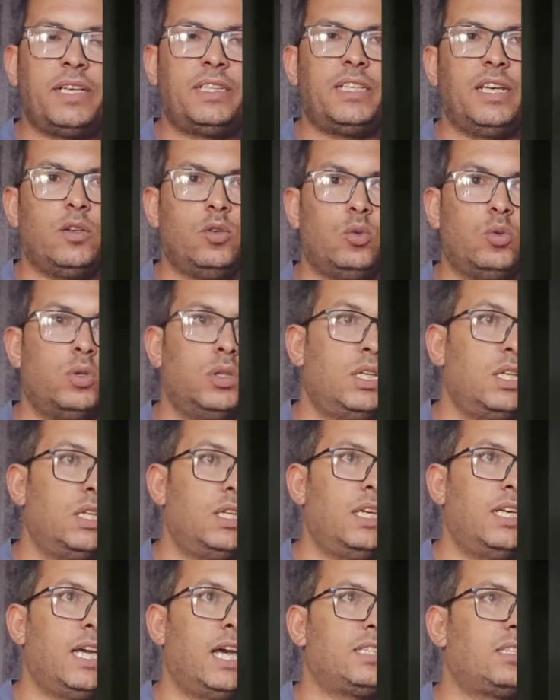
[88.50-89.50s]
محتاجه
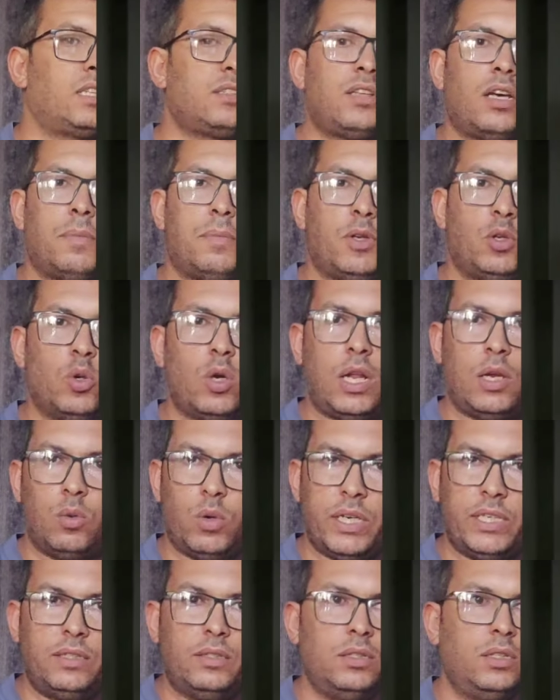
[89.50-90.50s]
هتختار منه
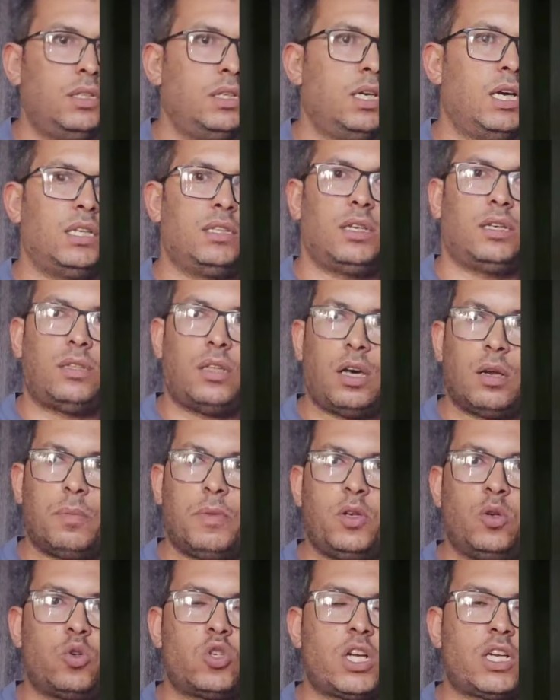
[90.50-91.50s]
الالوان هتختار
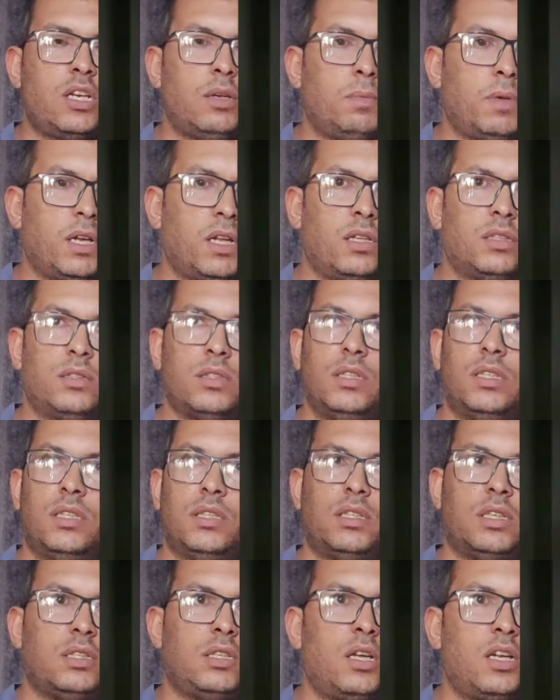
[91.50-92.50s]
منه شكل البلاط
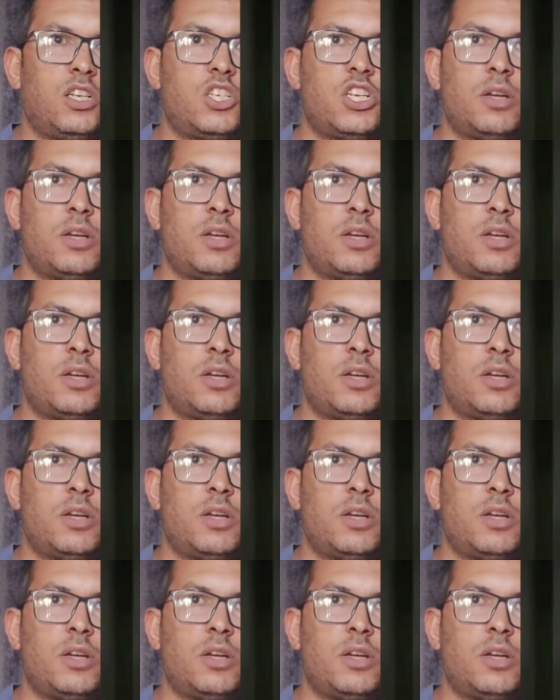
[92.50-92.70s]
هتختار